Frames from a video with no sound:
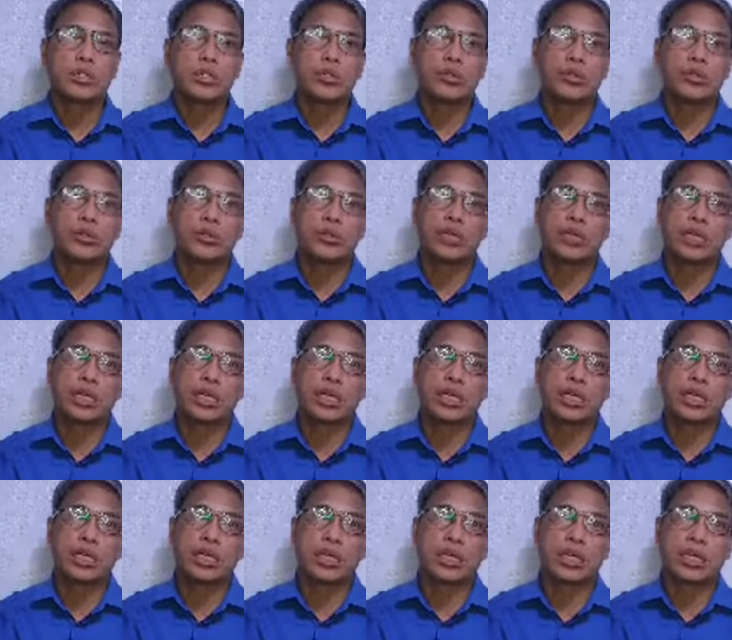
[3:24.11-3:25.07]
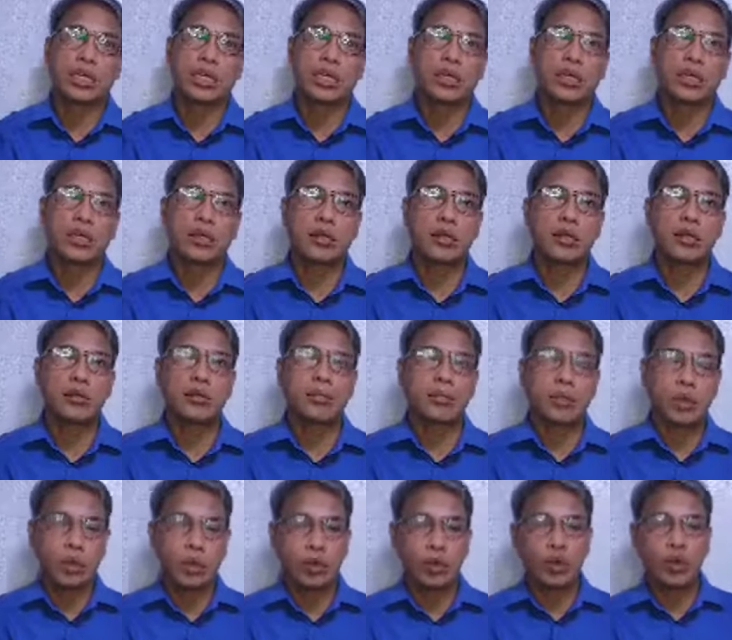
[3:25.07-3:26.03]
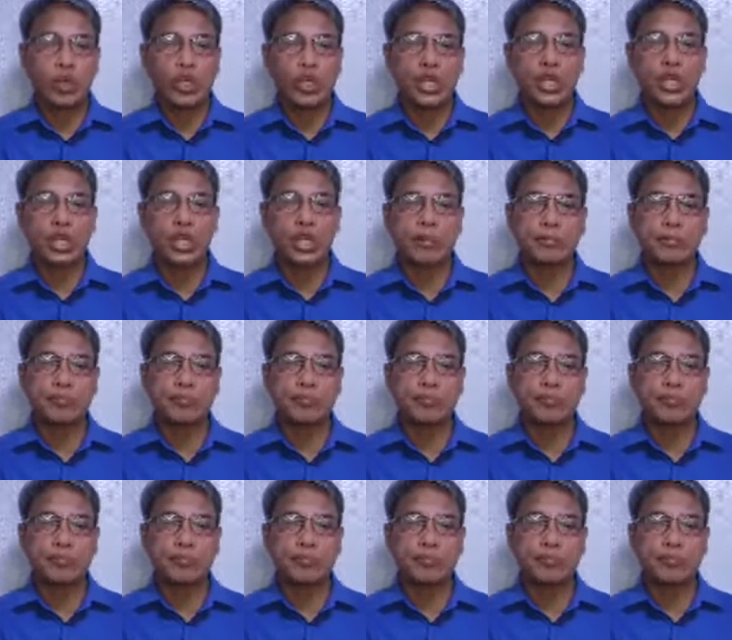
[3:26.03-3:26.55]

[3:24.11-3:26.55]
o ng uh, pangungulila